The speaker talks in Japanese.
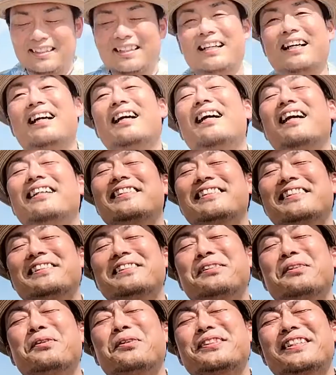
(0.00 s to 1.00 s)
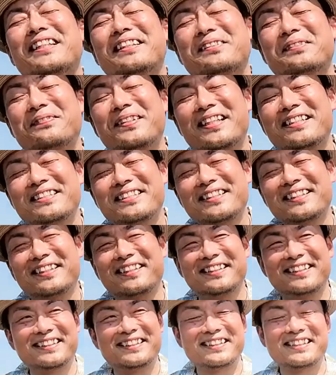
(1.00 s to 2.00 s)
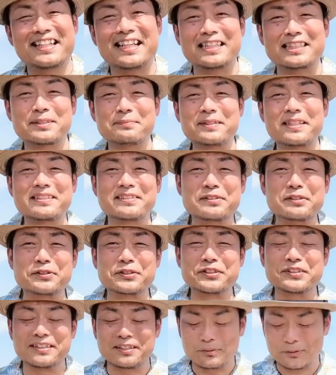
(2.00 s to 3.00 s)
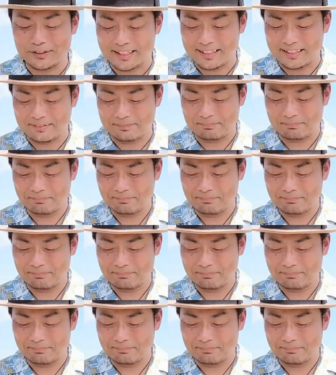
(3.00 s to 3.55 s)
あー、ずんどこさんのメール、初メールのずんどこさん。